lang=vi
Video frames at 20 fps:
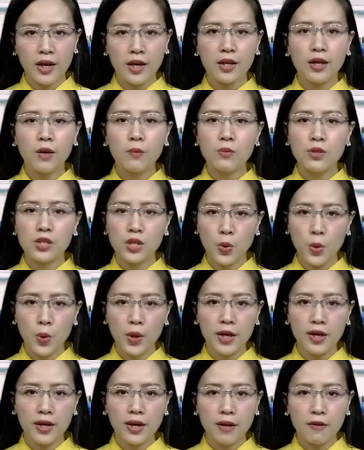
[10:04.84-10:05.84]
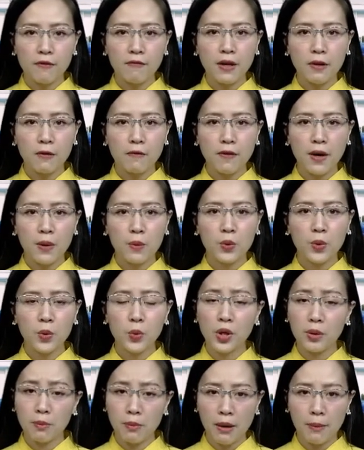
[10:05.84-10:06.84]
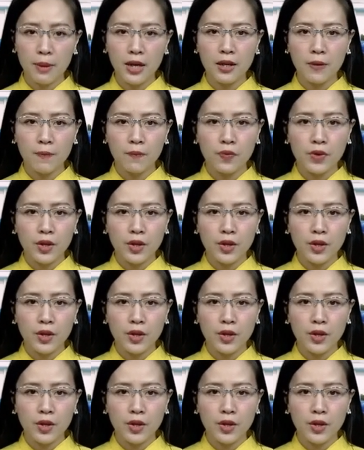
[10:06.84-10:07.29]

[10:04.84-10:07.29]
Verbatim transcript: đồng chí Huệ, văn phòng huyện Bà Bể.